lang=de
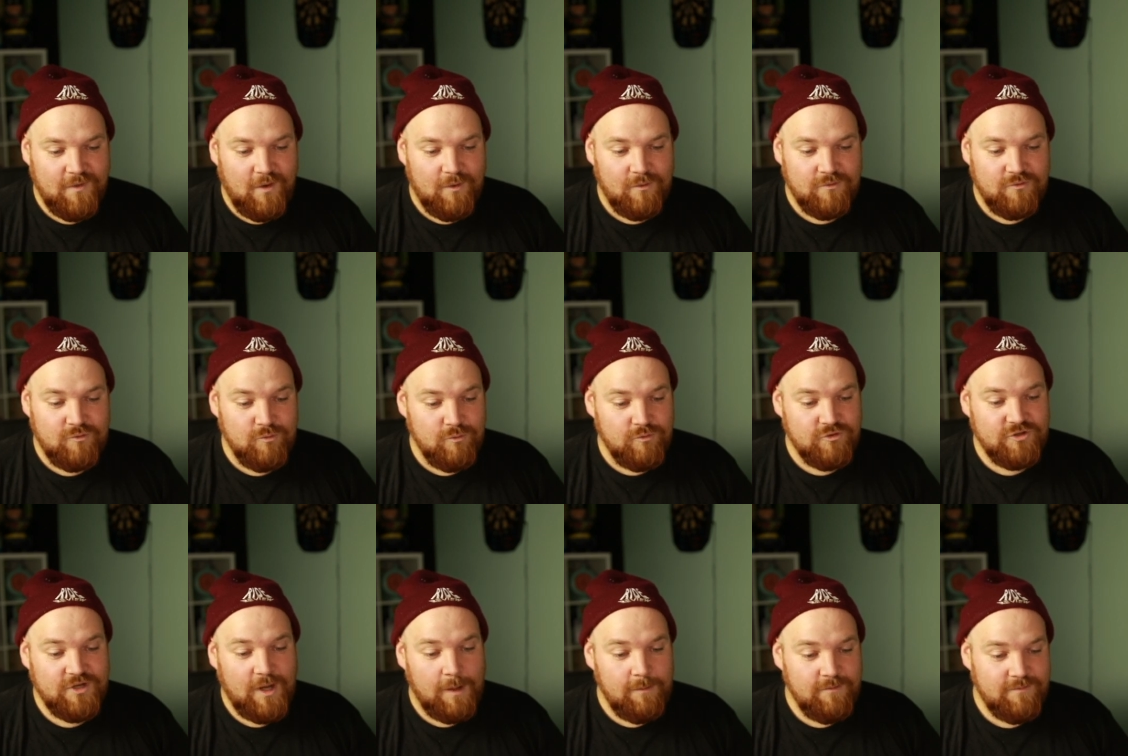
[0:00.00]
und
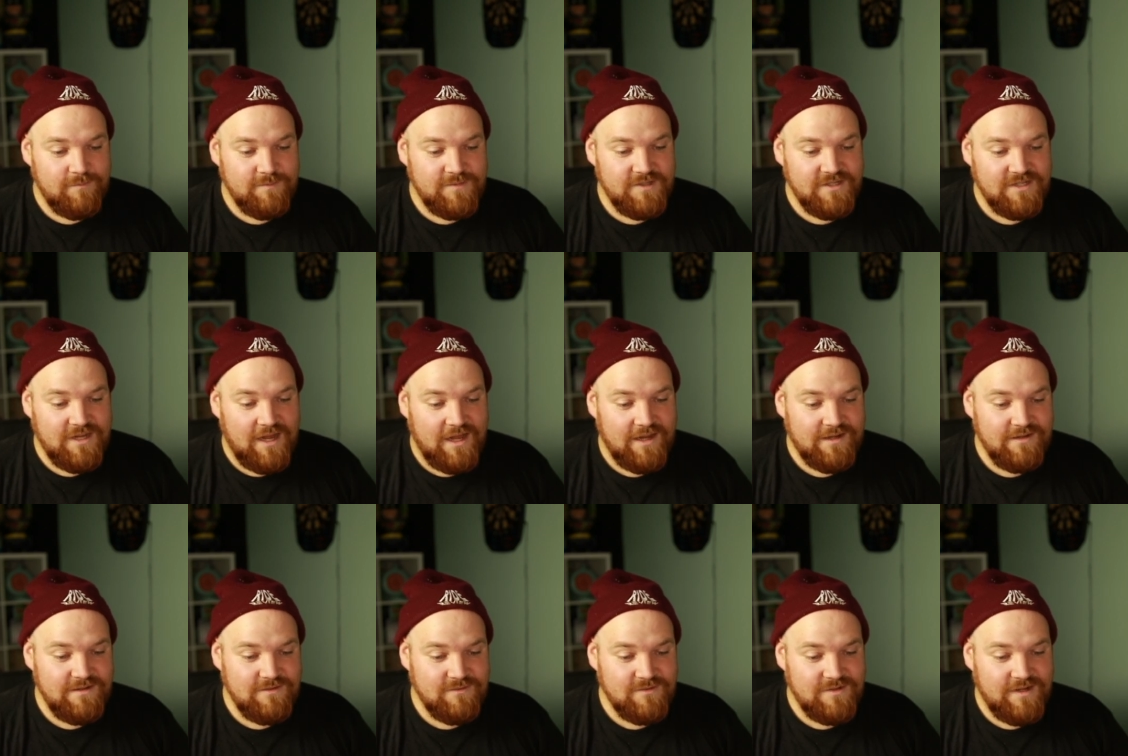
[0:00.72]
du schreibst mich
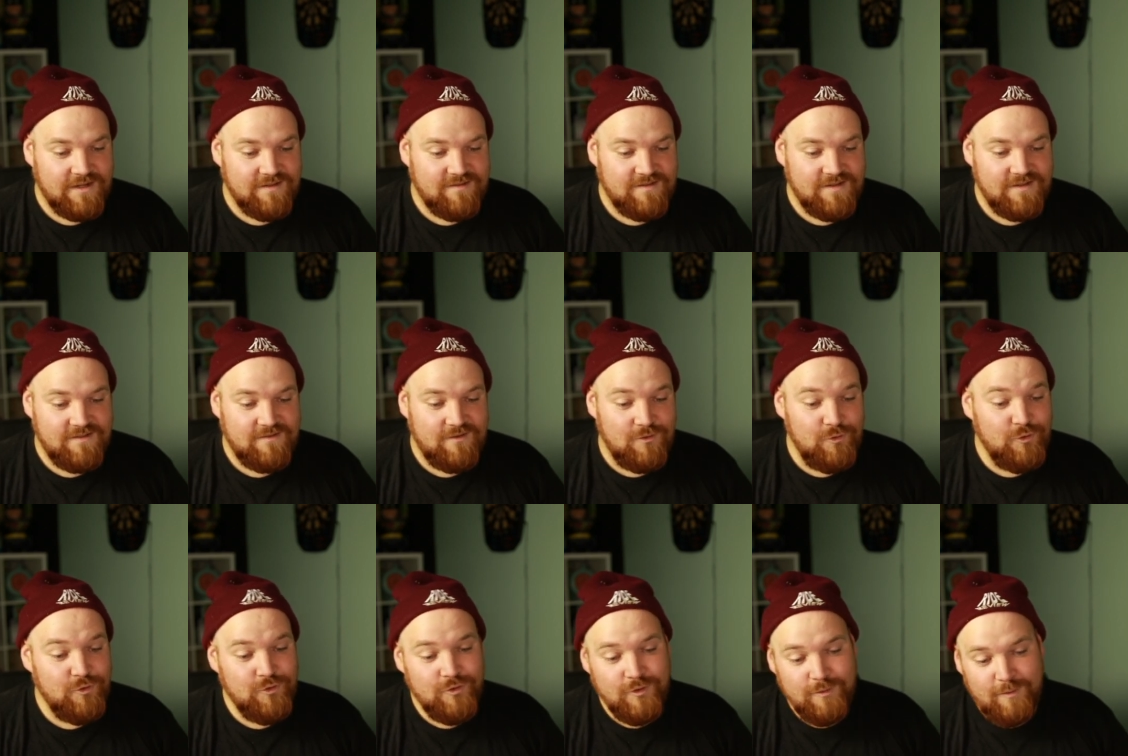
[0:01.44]
an und erzählst
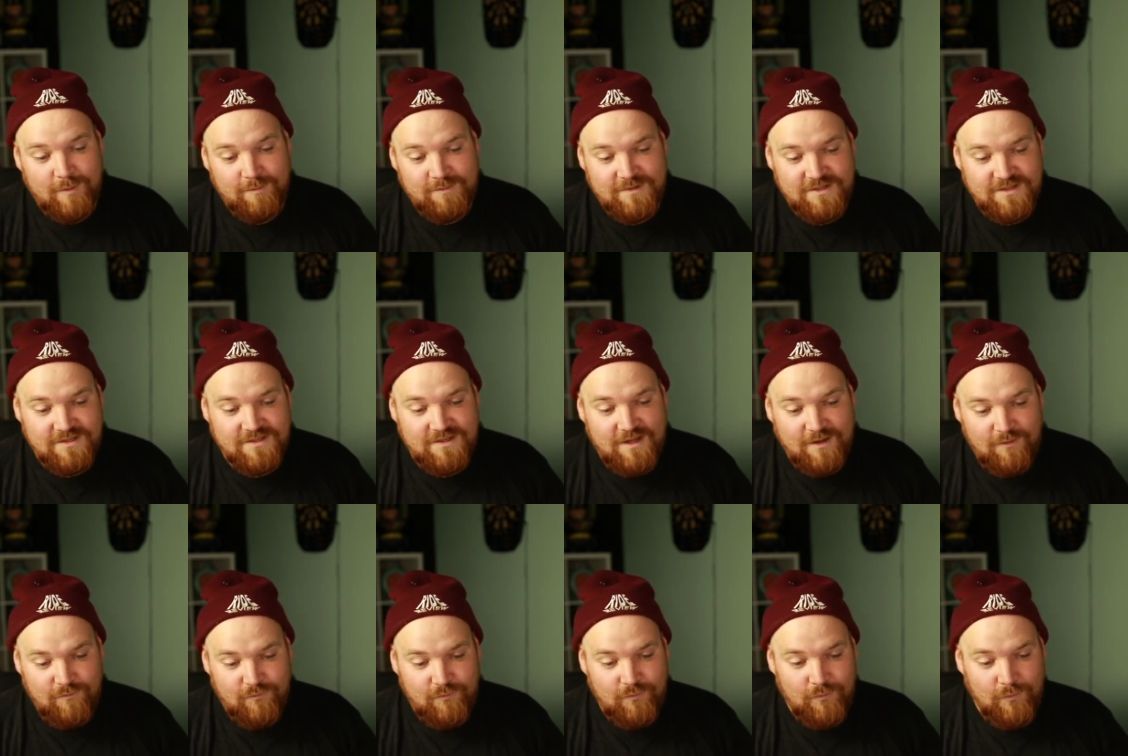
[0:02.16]
Lügen über mich,
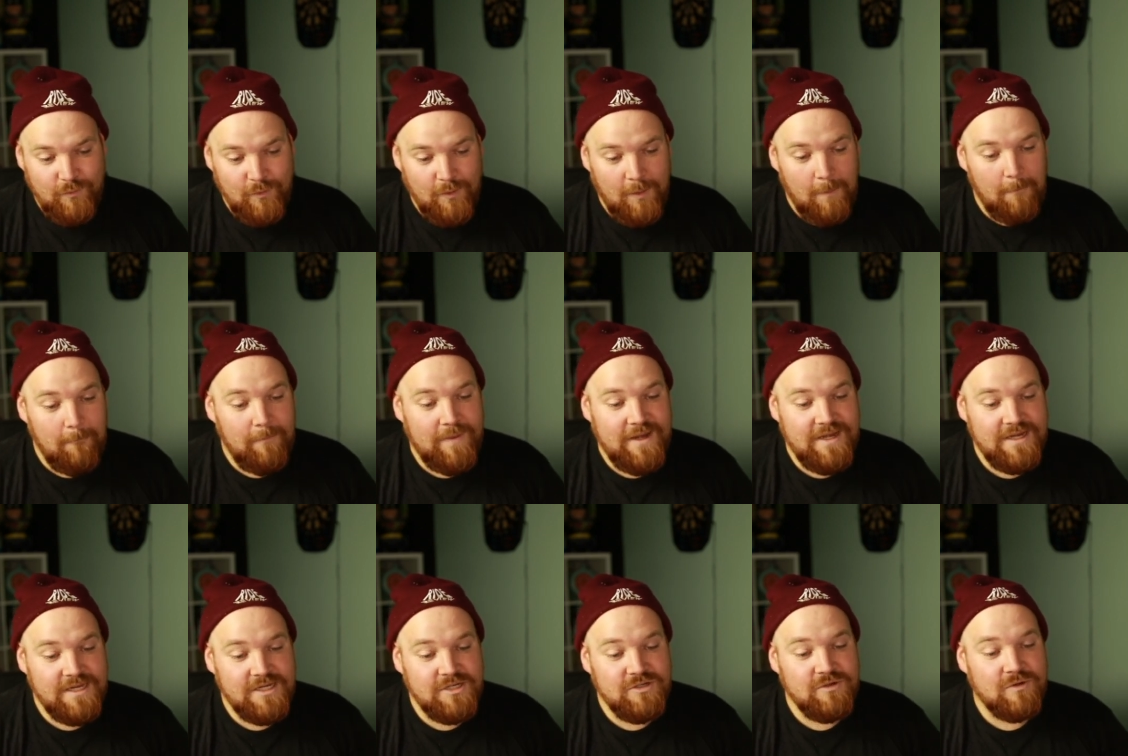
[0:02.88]
dafür
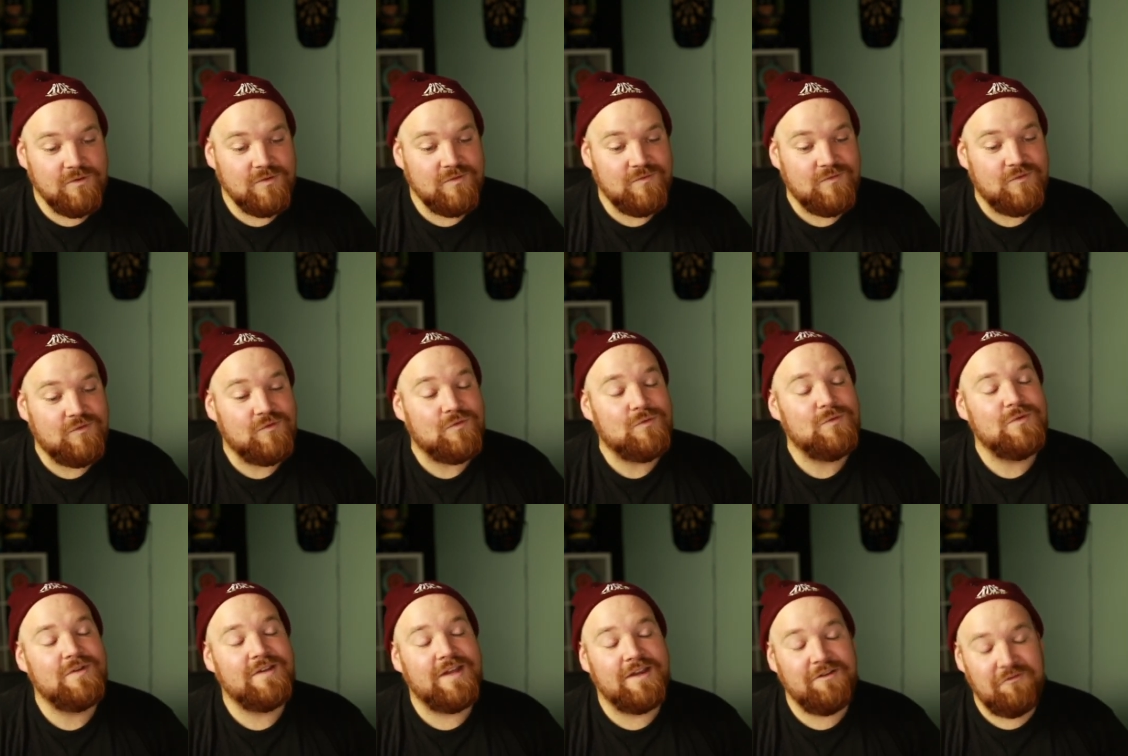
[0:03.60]
bin ich noch
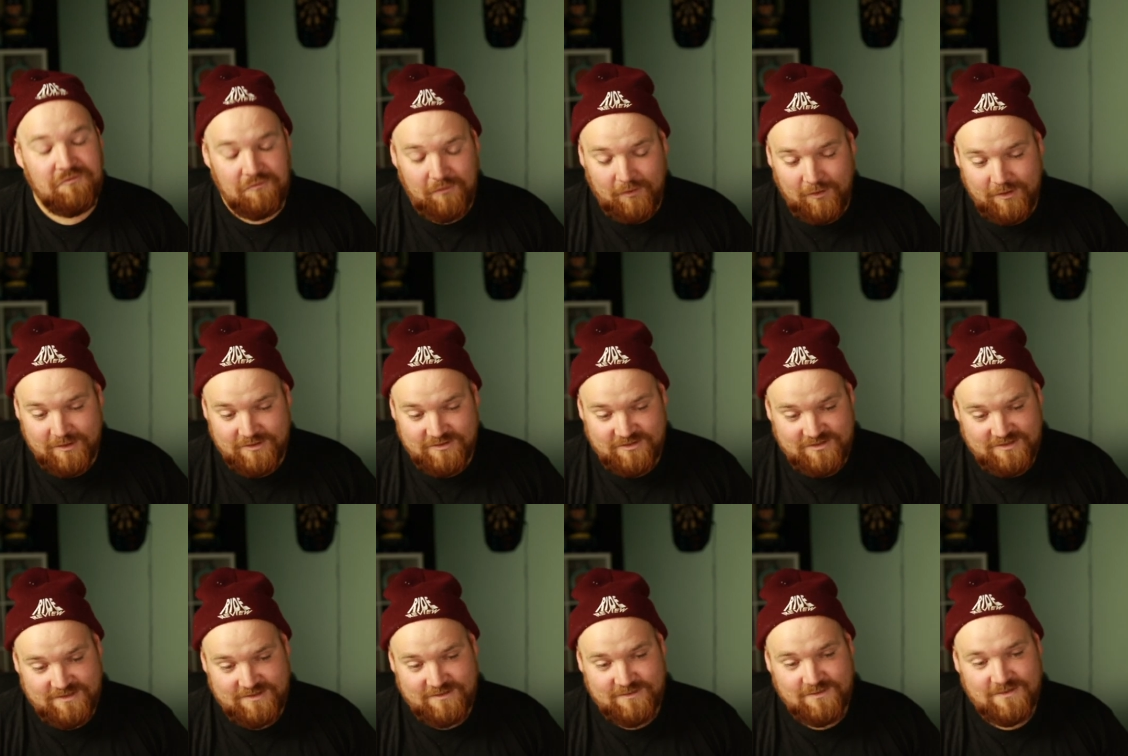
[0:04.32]
zu nett,
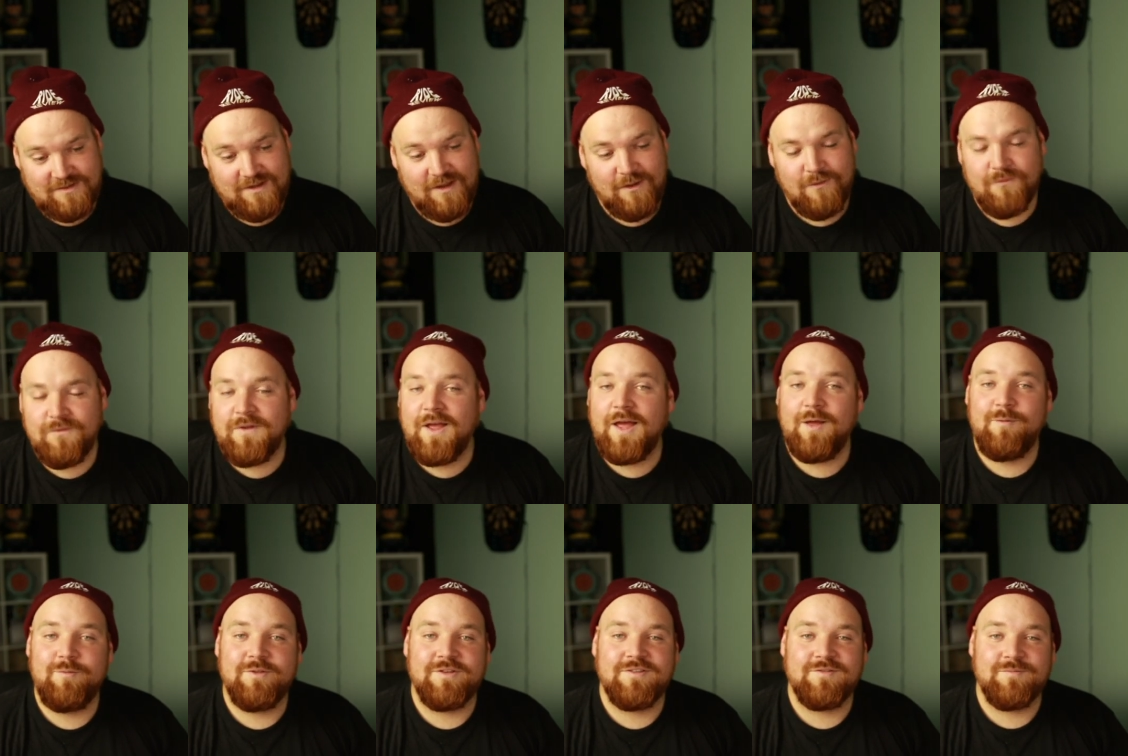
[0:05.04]
Freundchen. Und darauf
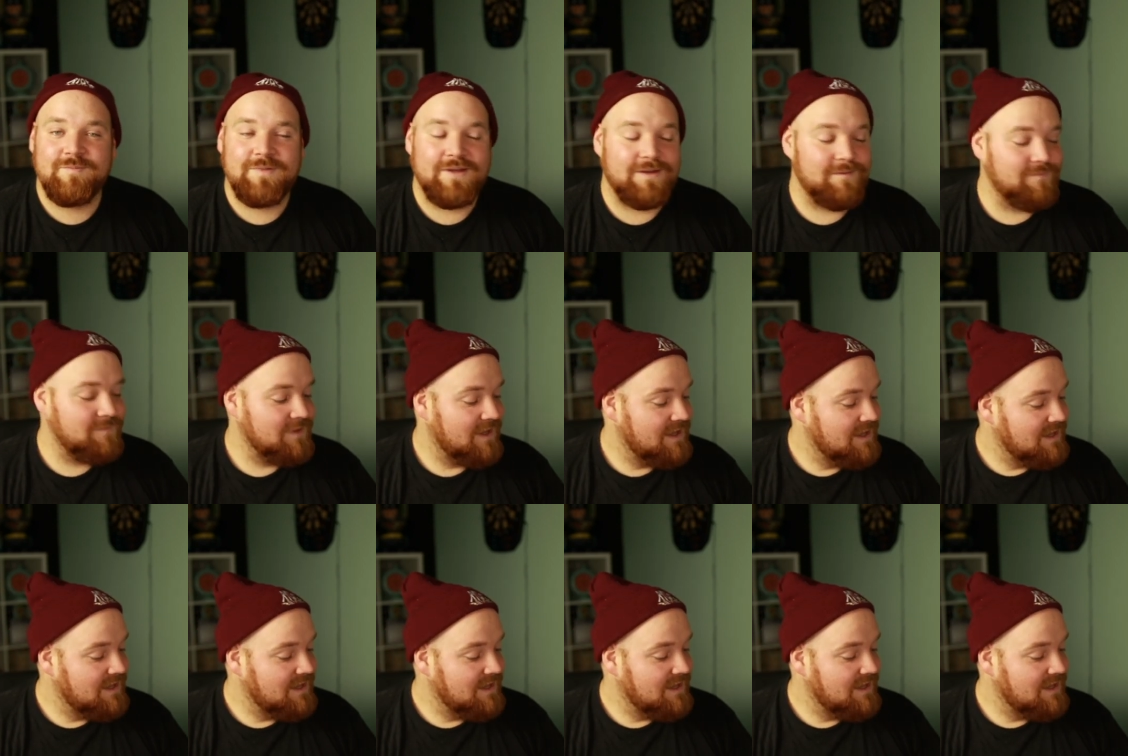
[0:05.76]
kam nichts mehr.